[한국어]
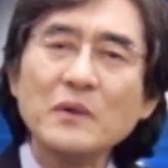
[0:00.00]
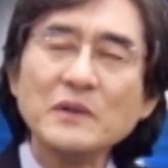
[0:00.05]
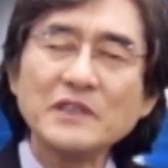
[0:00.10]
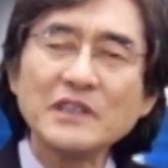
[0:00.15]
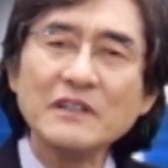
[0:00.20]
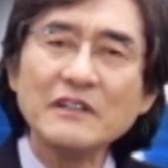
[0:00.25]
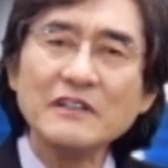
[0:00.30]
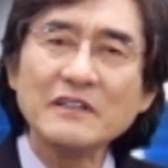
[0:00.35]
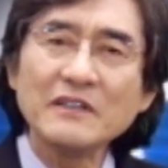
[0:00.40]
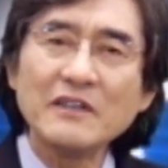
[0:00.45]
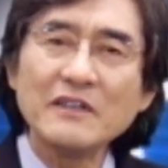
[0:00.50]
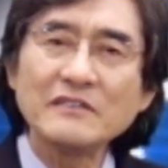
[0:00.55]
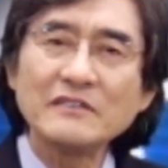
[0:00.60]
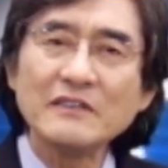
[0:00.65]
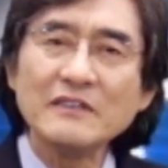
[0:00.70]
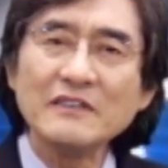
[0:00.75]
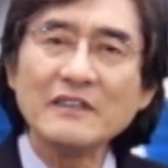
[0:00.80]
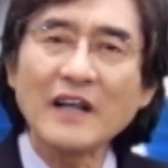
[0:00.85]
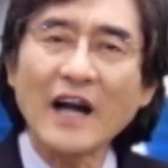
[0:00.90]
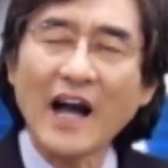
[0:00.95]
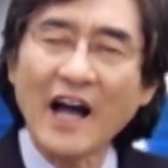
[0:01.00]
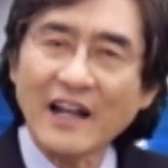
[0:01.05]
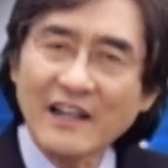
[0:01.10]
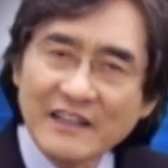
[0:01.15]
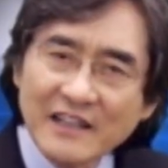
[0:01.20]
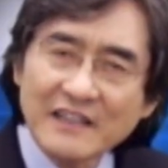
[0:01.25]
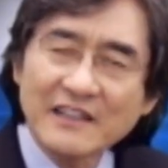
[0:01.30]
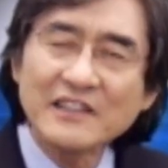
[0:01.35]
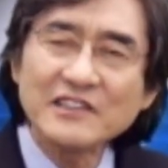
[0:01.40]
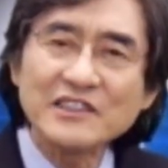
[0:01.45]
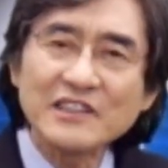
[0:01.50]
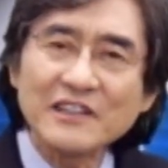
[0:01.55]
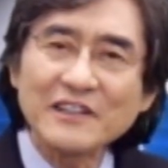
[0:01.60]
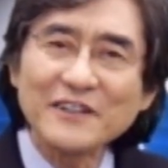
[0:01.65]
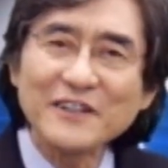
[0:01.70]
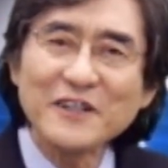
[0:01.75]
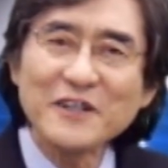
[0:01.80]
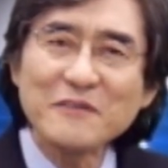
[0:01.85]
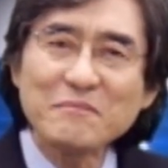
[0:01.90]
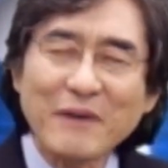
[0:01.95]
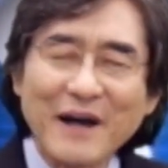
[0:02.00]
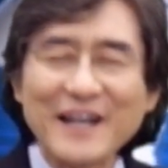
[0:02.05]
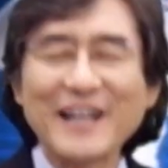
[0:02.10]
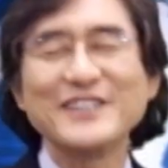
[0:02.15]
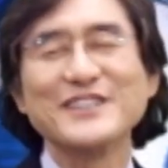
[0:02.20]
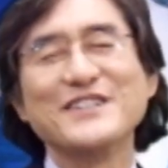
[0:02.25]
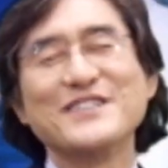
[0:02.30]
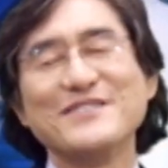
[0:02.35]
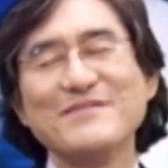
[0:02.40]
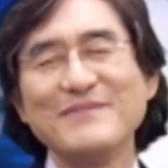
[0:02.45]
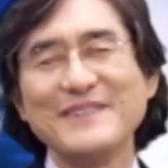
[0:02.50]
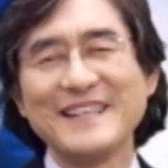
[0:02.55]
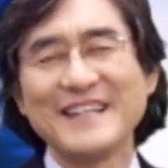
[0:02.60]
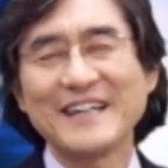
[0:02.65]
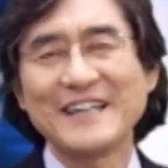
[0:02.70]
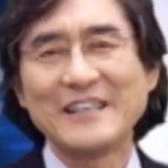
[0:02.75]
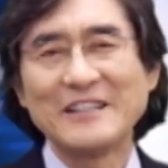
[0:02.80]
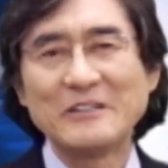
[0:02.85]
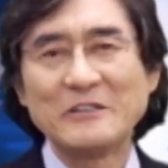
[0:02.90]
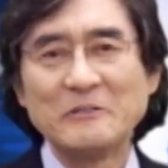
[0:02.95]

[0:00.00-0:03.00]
오시는 것을 알게 되시기를 바라셨습니다.